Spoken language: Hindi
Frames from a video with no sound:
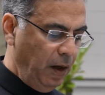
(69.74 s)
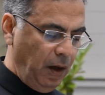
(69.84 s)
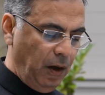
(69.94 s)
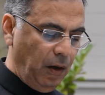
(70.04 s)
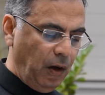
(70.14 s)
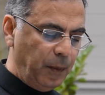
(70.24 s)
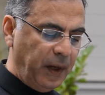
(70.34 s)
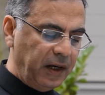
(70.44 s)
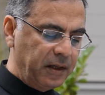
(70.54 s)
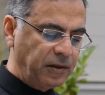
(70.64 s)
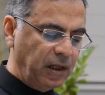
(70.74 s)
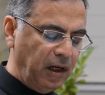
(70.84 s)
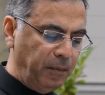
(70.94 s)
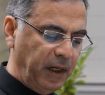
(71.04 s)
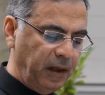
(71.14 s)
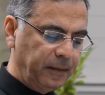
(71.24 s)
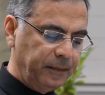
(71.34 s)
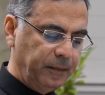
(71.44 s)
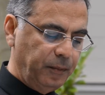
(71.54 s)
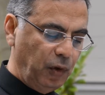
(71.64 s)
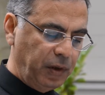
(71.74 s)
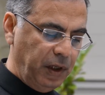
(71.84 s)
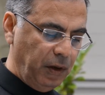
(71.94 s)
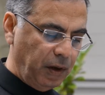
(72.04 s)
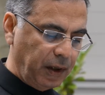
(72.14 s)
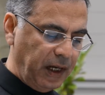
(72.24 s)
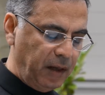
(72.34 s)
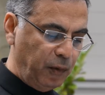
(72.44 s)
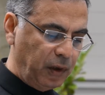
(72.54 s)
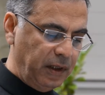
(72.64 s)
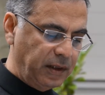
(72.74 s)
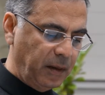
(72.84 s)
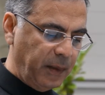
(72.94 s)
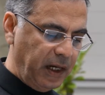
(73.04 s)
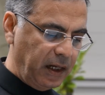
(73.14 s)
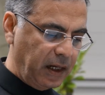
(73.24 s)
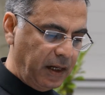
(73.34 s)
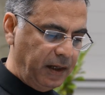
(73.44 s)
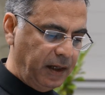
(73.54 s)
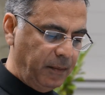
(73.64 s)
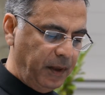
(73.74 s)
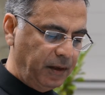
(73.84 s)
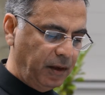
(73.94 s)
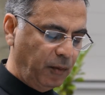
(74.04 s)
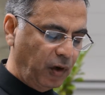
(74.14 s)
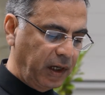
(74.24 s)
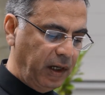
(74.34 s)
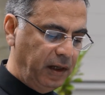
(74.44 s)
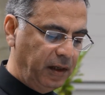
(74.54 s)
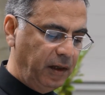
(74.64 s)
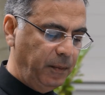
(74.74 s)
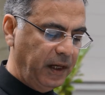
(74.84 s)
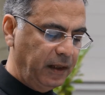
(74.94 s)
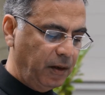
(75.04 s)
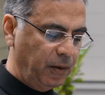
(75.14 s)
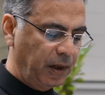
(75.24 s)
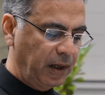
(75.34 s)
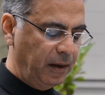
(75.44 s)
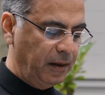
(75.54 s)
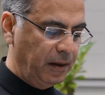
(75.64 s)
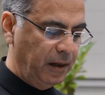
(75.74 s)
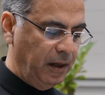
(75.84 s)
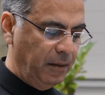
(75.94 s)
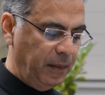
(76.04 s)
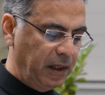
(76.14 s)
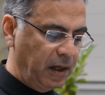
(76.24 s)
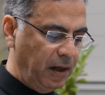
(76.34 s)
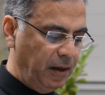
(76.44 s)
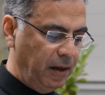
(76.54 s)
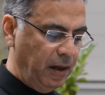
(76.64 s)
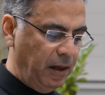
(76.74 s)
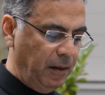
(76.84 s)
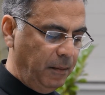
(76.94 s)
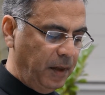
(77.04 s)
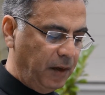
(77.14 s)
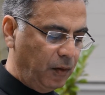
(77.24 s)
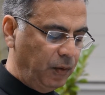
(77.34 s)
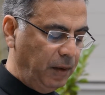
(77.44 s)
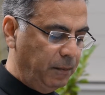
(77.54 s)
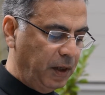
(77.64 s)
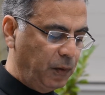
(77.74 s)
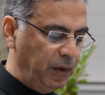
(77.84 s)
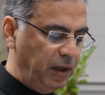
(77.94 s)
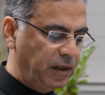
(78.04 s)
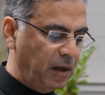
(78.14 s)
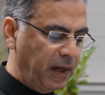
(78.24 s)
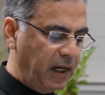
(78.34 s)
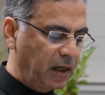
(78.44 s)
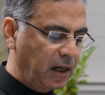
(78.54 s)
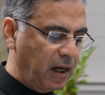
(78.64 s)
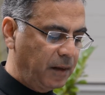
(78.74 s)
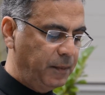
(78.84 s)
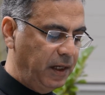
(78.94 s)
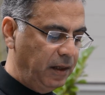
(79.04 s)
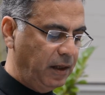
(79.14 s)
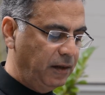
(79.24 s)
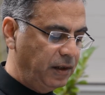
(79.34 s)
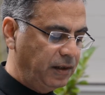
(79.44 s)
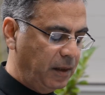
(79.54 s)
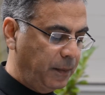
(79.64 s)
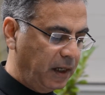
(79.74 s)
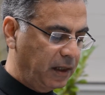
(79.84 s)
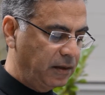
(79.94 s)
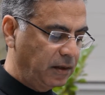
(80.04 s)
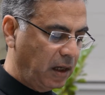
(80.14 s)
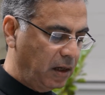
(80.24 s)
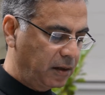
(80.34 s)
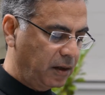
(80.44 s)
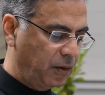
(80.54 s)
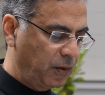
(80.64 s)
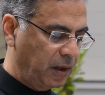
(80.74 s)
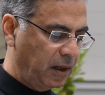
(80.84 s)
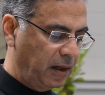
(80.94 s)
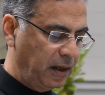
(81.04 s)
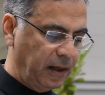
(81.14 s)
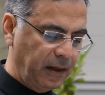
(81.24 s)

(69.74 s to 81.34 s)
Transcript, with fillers: और पाकिस्तान में मुल्की और गैर मुल्की सरमाकारी के बेहतर मौके ही नहीं पैदा हो रहे बल्कि बैरूनी बैरूनी सरमाकार भी तेज़ी से पाकिस्तान का रुख कर रहे हैं